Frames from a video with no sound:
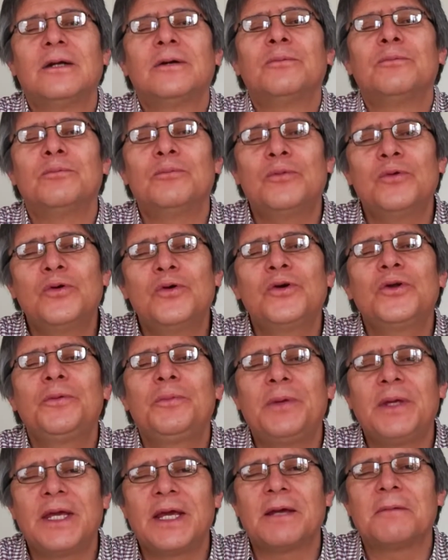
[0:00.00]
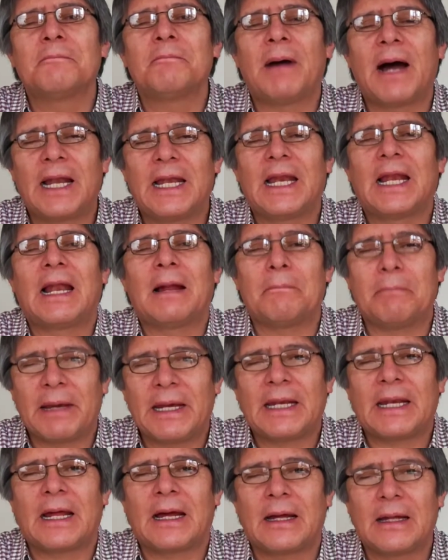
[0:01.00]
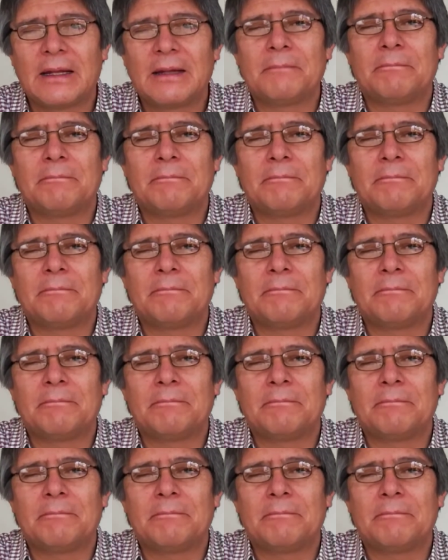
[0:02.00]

Muy bien vale la pena